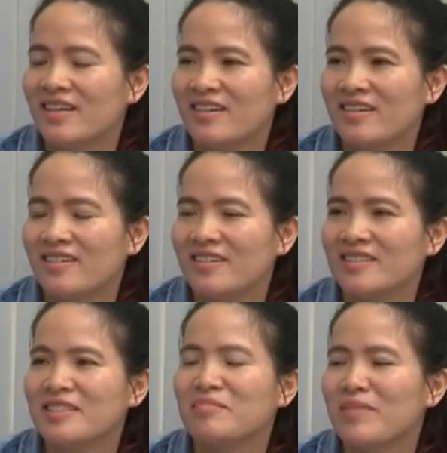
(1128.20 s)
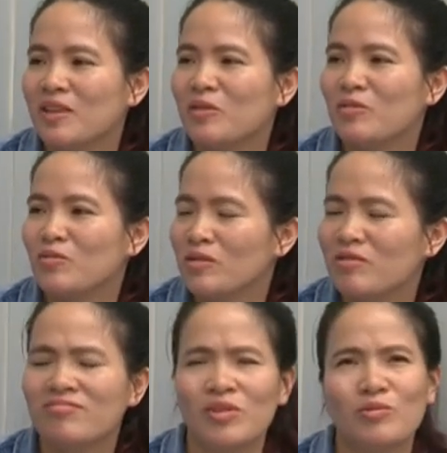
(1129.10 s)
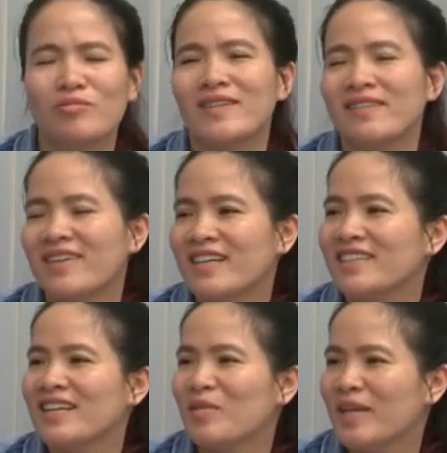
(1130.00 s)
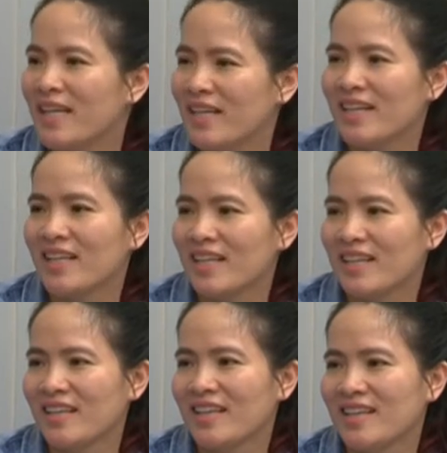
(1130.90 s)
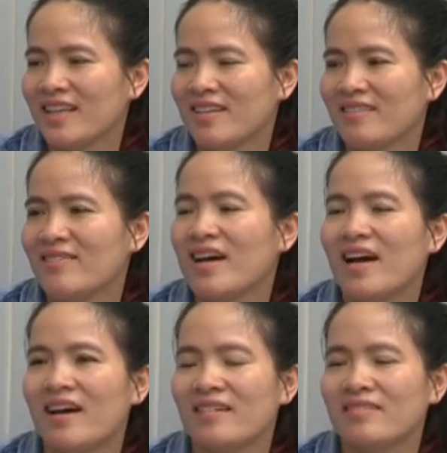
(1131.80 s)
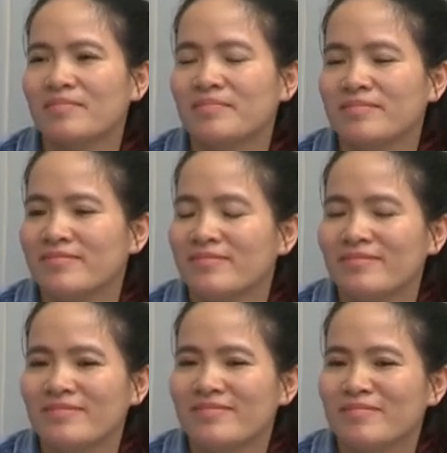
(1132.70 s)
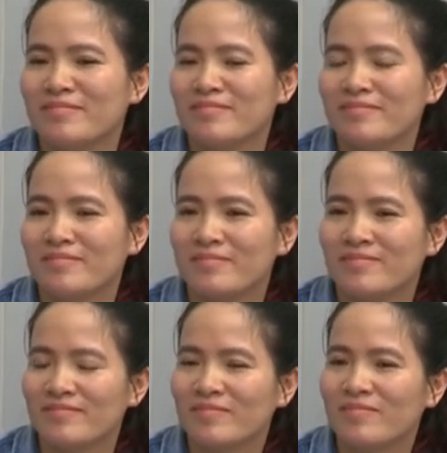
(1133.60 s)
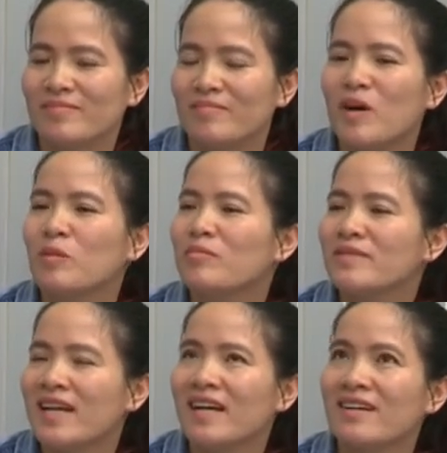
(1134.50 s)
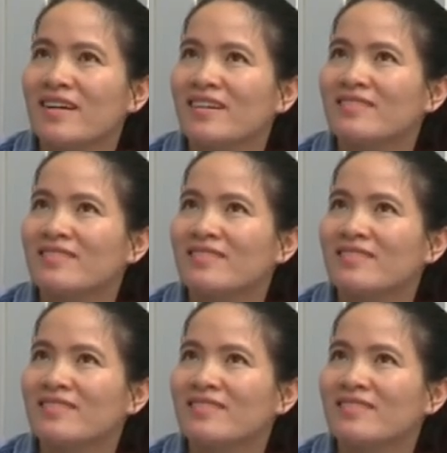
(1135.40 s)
à, nhưng mà tôi cuối cùng tôi cũng vẫn phải ra quyết định và um, mong rằng